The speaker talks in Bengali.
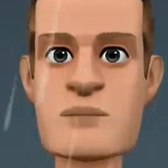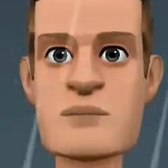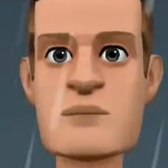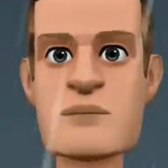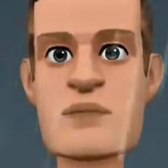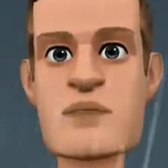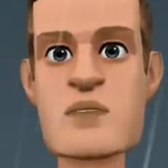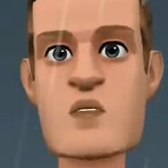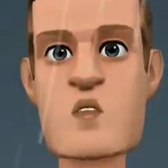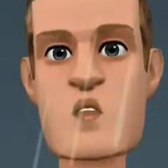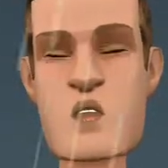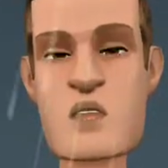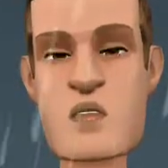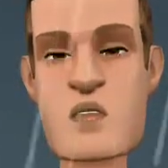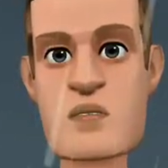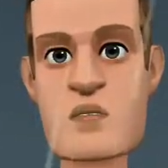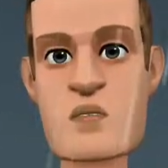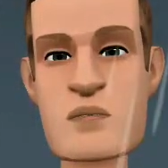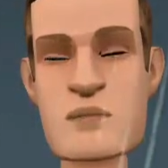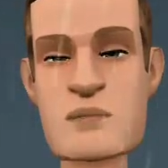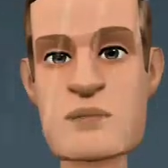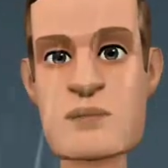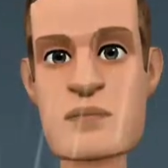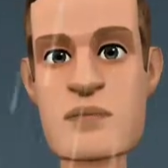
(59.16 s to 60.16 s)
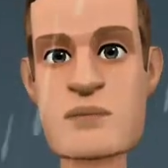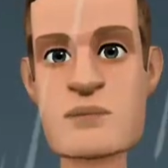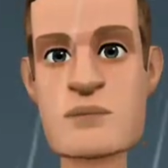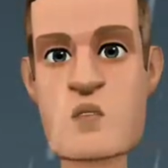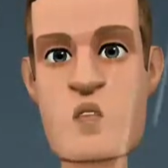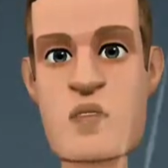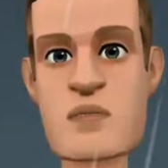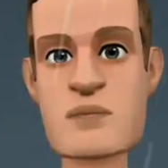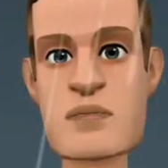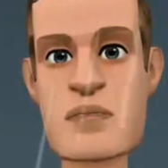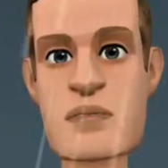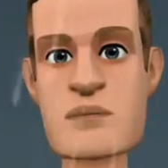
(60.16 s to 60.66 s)
শুধু একটা
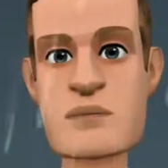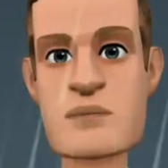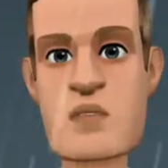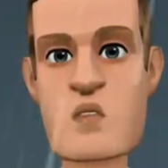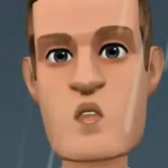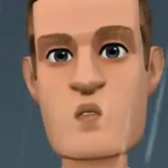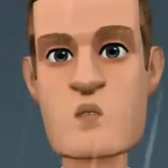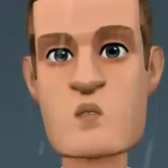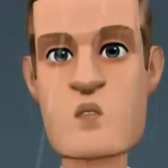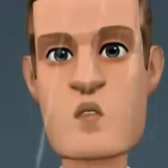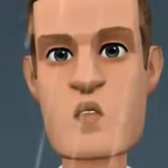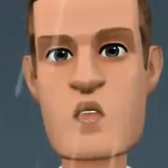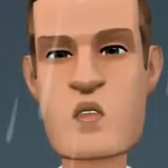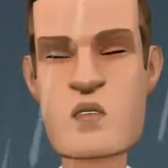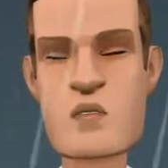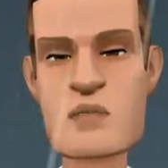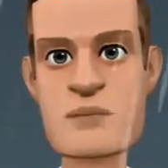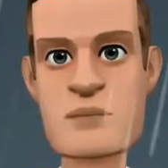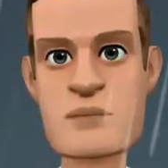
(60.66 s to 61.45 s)
ওয়েবসাইটের মাধ্যমে